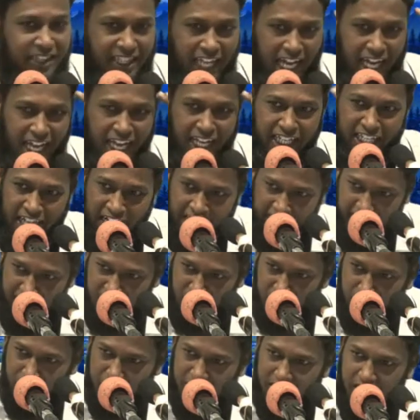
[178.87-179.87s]
தலை
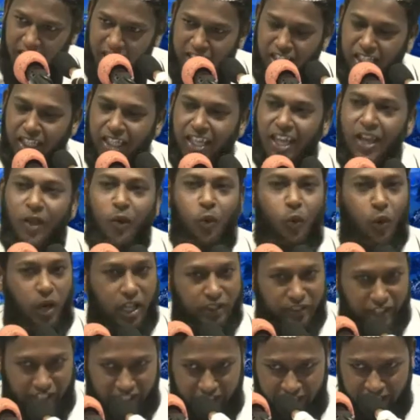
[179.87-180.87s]
நரைத்து விட்டது
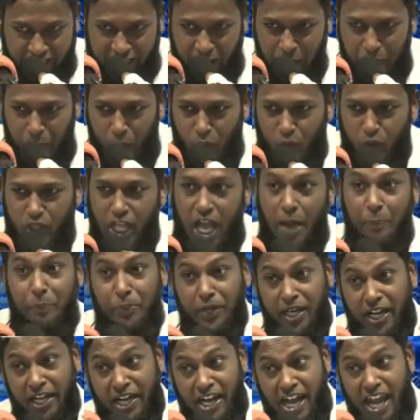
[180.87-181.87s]
குழந்தை கிடைக்க போகுது
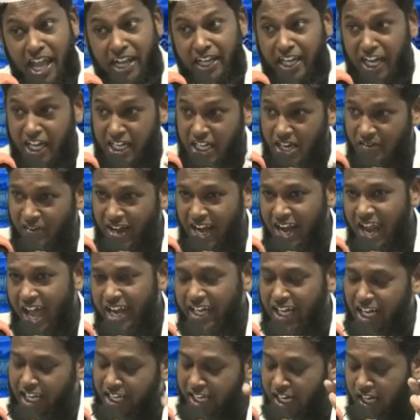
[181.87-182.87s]
அப்படி என்றெல்லாம் கேட்ட
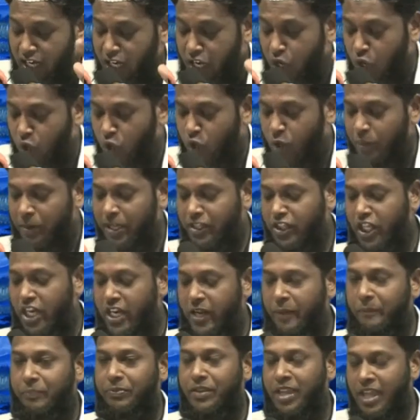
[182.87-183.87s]
வரலாறுகள் எங்கள் எல்லோருக்குமே
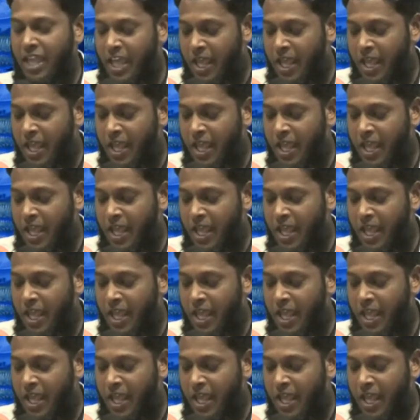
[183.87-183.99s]
தெரியும்